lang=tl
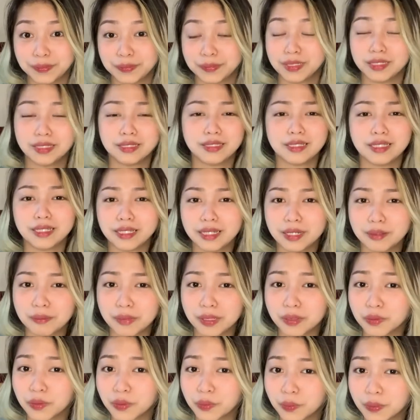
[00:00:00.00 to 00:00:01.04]
hindi ka
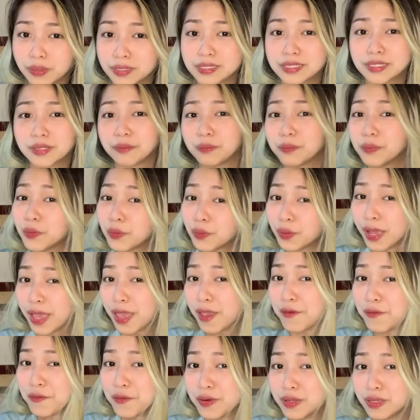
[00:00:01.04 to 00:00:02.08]
magwawash ng buhok
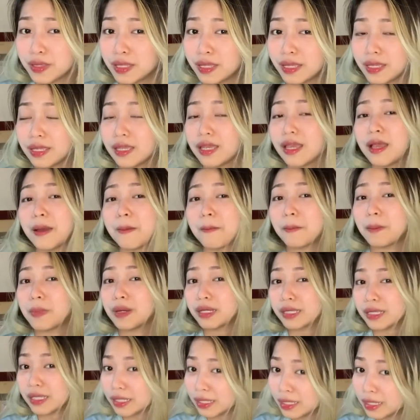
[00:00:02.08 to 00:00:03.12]
everyday.
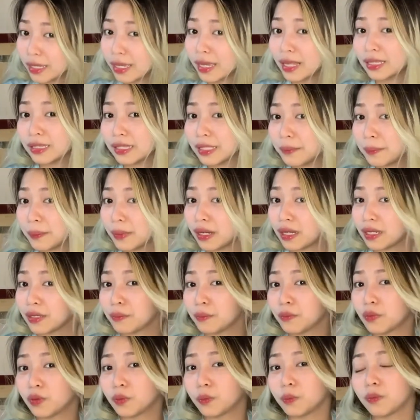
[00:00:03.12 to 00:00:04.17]
Magiging healthy pa nga yung
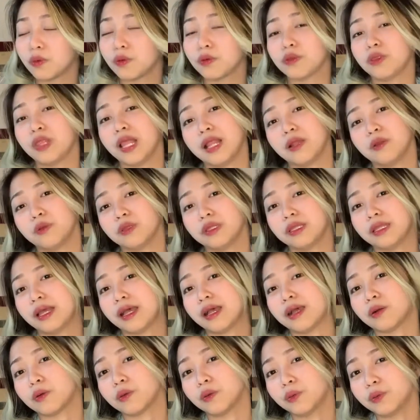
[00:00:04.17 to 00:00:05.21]
buhok mo. Lalo na
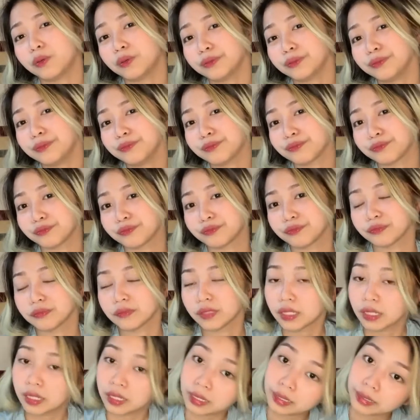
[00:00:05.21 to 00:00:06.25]
kung
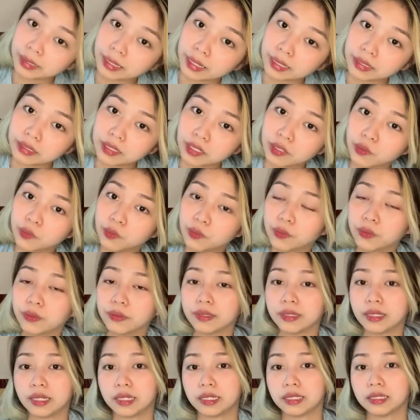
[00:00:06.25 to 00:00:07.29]
kaya ko
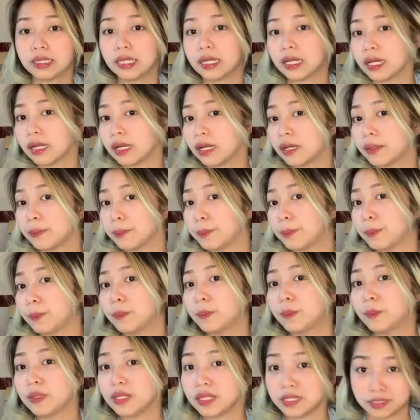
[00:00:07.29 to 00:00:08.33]
na
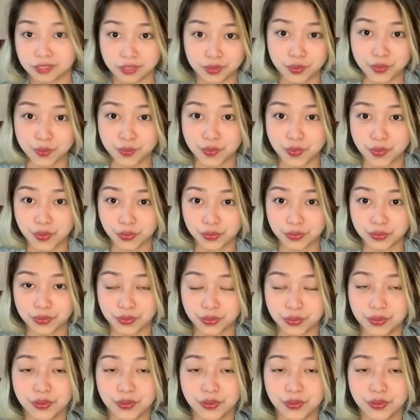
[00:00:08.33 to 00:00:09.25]
naka-bleach yung buhok nyo.